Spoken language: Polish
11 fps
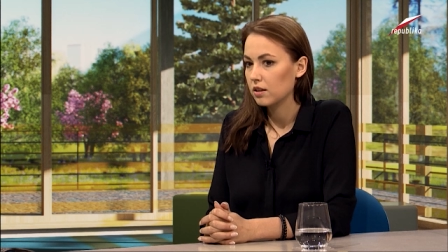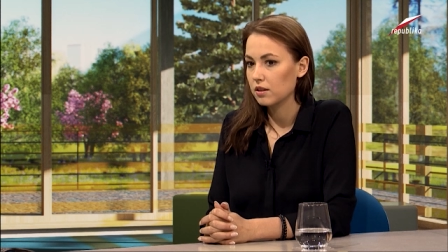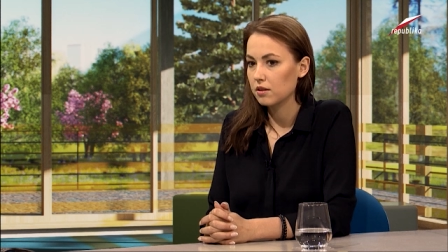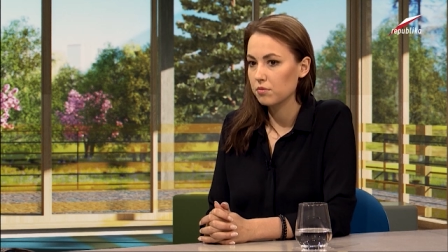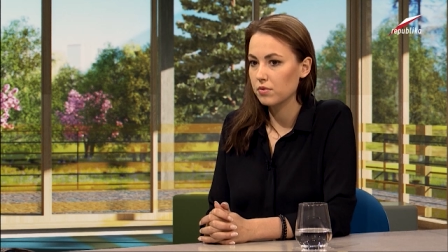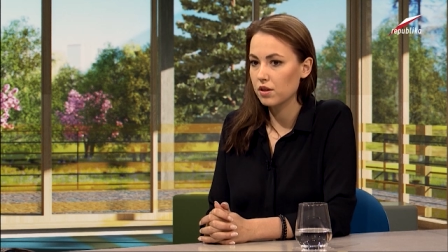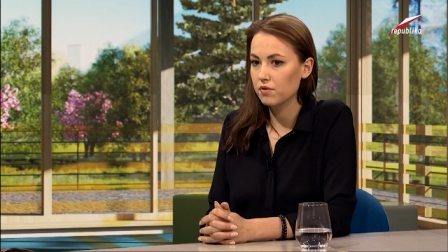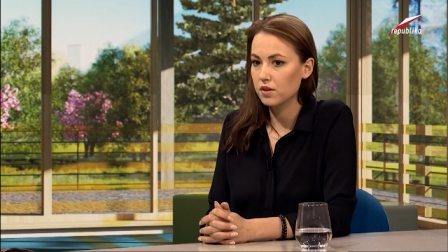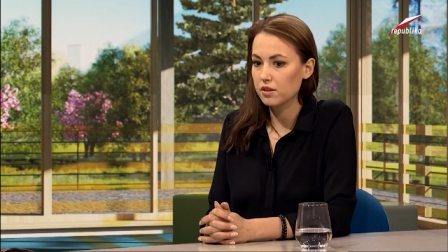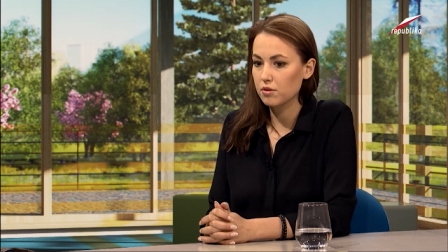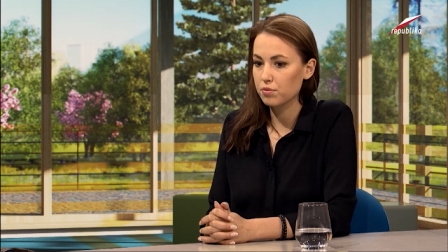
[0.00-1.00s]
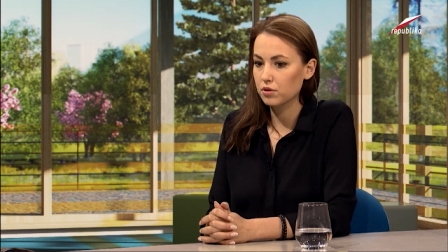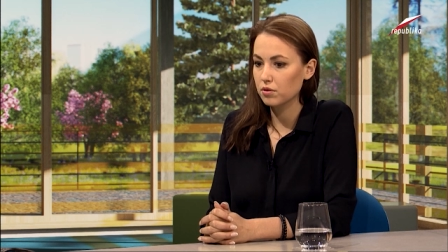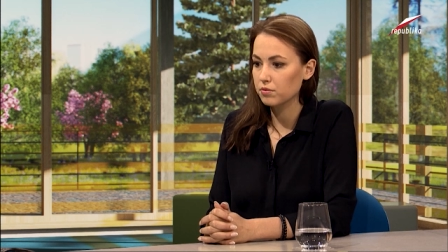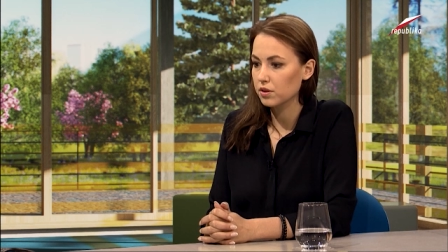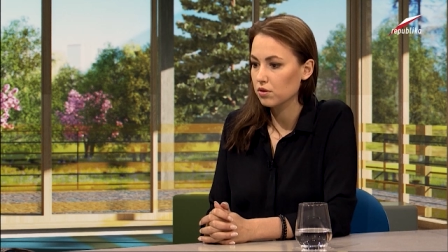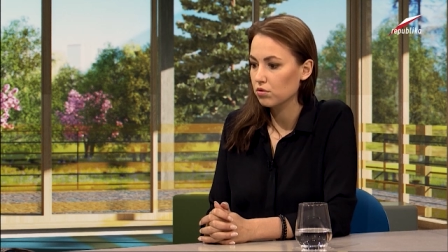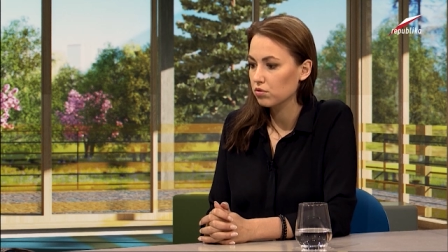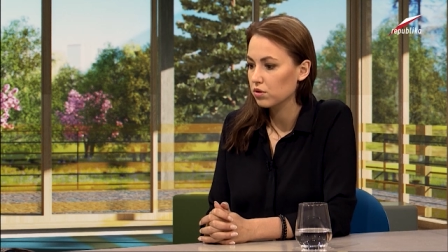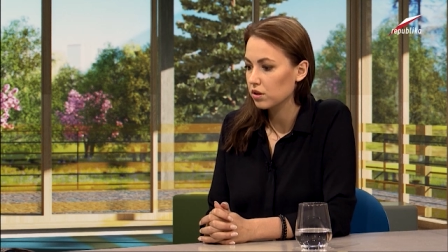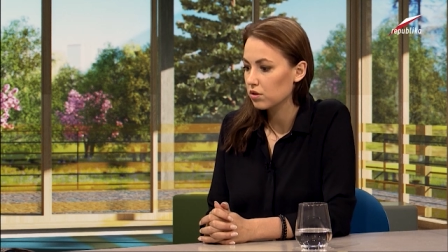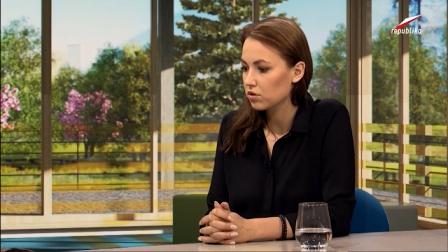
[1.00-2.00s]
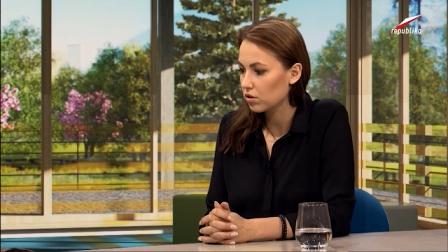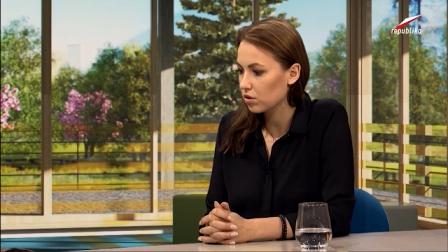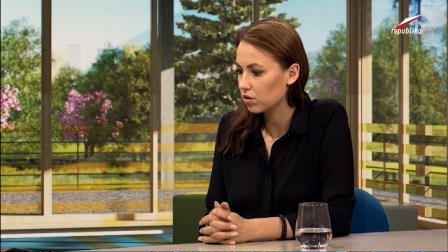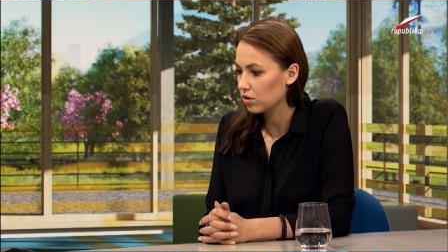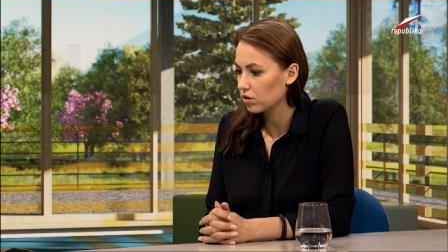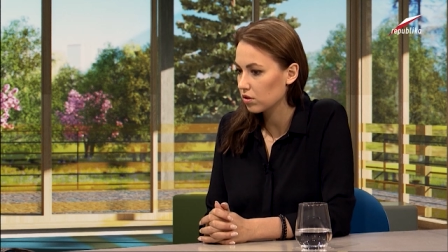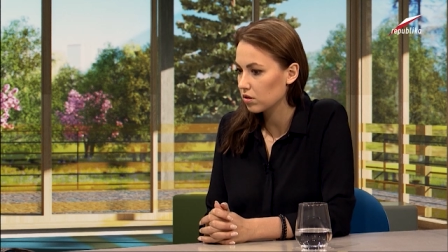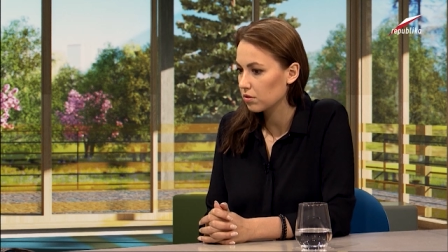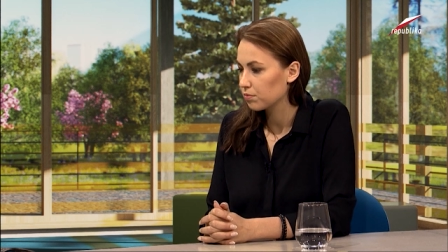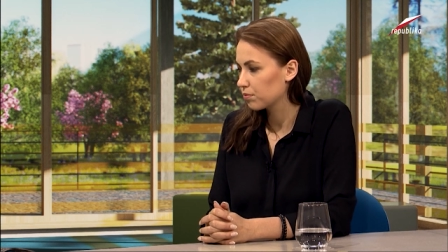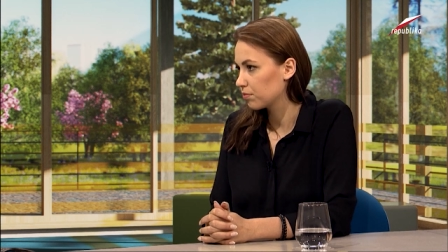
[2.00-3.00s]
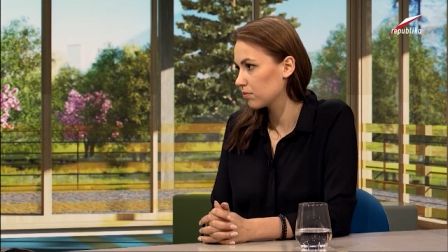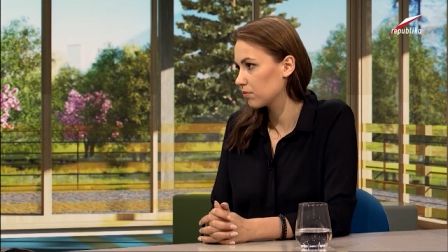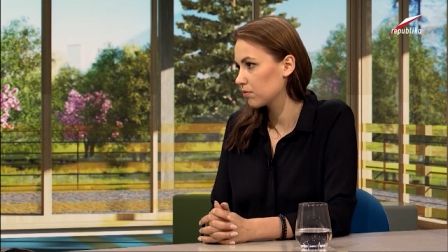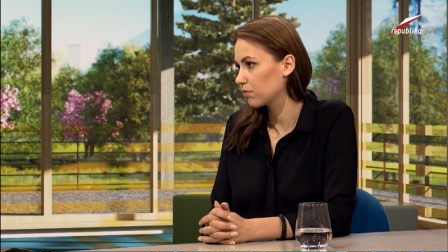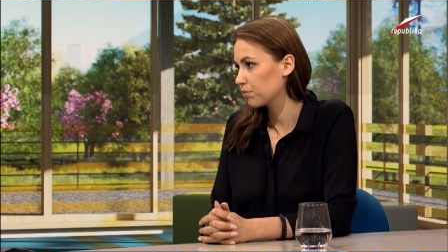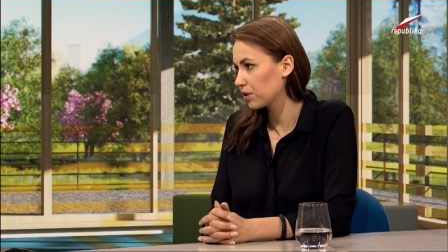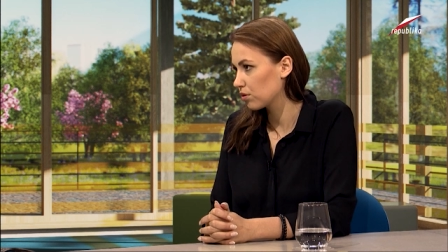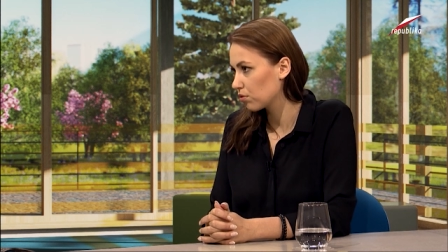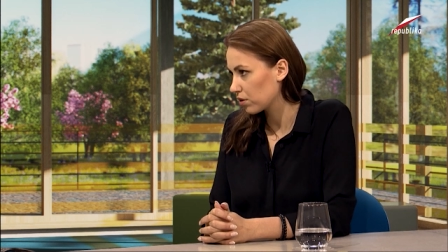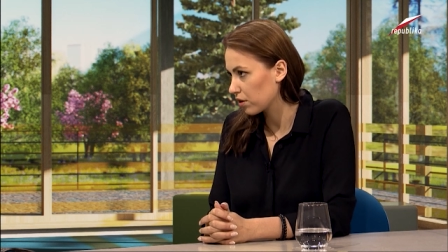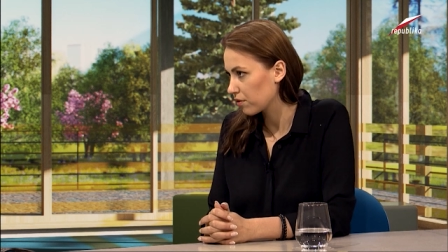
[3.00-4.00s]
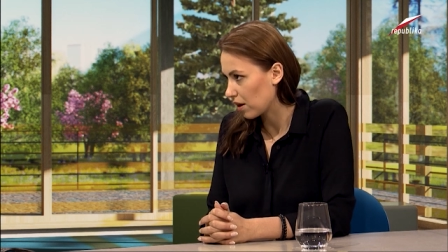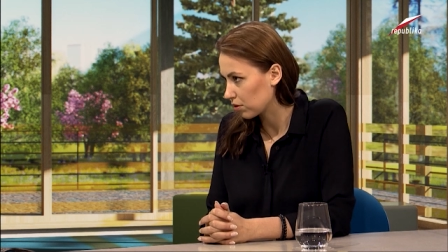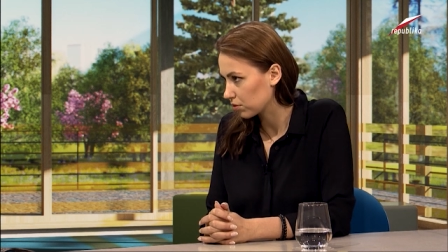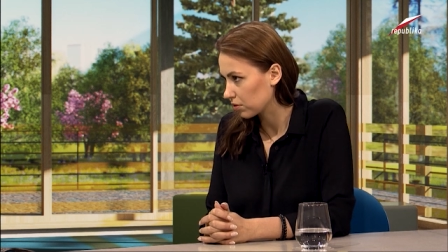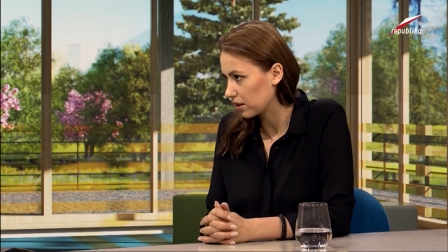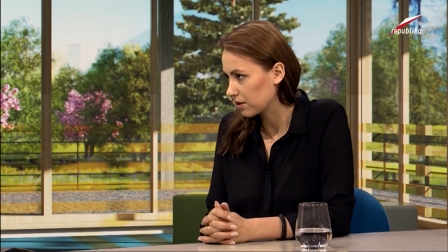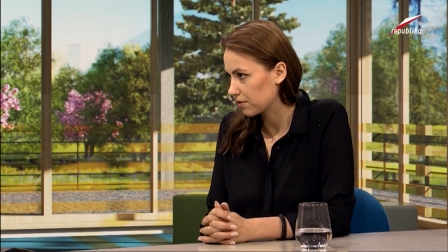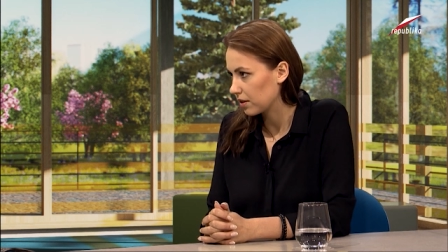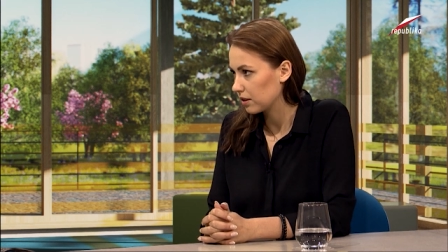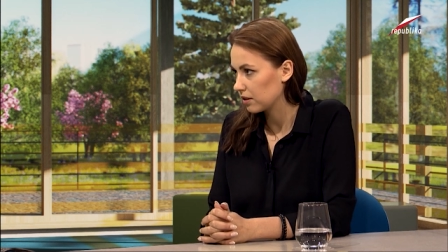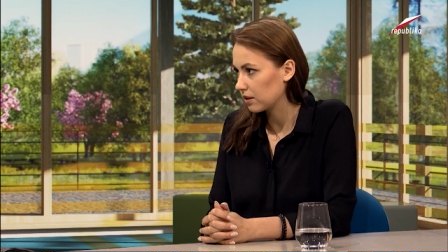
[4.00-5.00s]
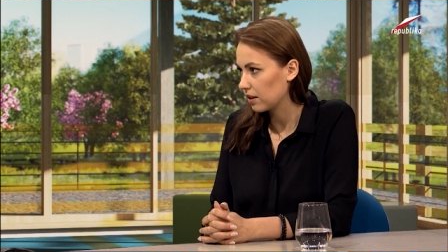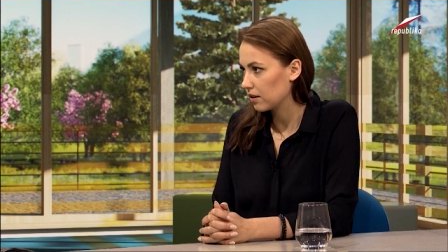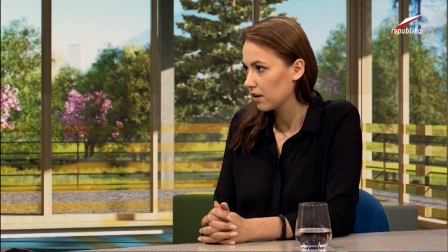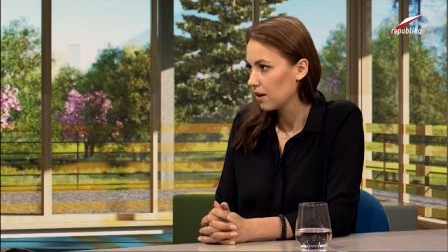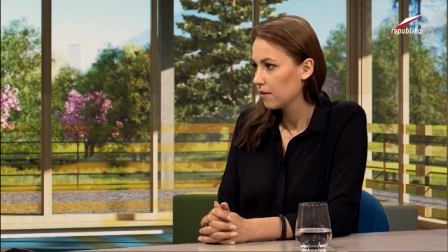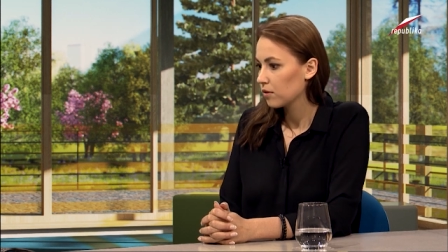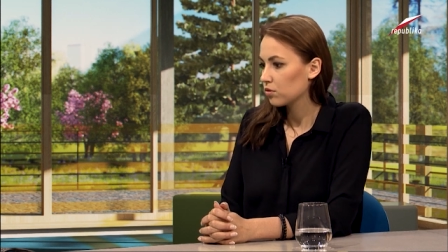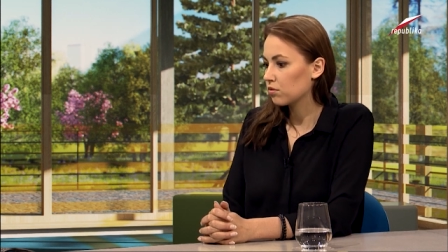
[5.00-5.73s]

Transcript: e, mniej więcej podobne skutki do mm, pigułki gwałtu tak zwanej, tak? Mhm.